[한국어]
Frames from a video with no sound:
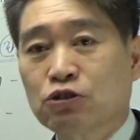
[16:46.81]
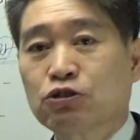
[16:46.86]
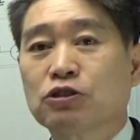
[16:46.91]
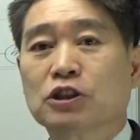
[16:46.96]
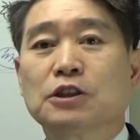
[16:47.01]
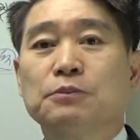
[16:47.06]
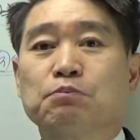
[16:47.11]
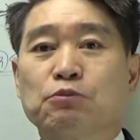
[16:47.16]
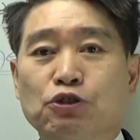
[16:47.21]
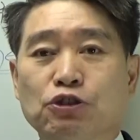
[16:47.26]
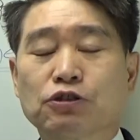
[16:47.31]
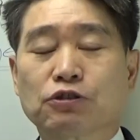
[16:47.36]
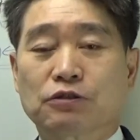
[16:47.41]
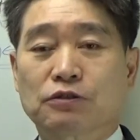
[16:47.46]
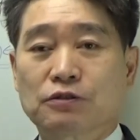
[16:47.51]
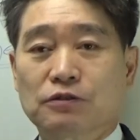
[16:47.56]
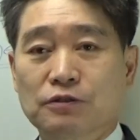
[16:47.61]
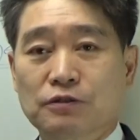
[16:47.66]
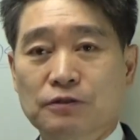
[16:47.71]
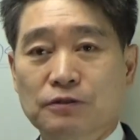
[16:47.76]

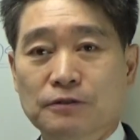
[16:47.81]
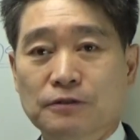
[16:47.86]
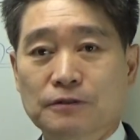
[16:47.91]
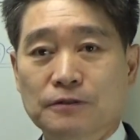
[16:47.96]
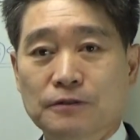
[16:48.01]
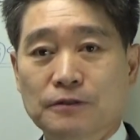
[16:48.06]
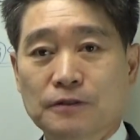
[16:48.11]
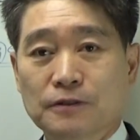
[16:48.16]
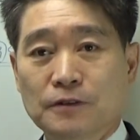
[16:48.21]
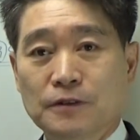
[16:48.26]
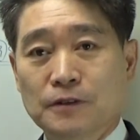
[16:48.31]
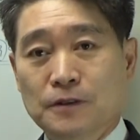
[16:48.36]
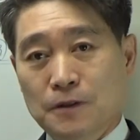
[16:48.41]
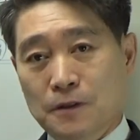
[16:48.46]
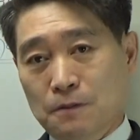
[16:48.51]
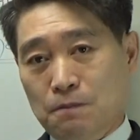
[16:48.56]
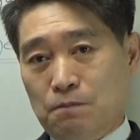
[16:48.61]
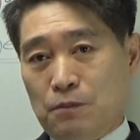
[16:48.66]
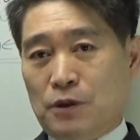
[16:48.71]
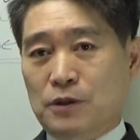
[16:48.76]
중심축.
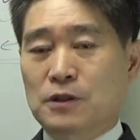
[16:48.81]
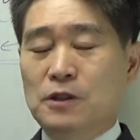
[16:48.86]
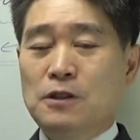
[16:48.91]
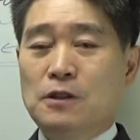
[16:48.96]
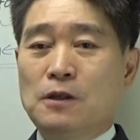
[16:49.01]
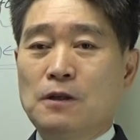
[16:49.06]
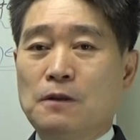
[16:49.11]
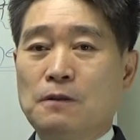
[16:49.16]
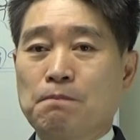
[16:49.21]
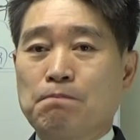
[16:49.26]
뭐를?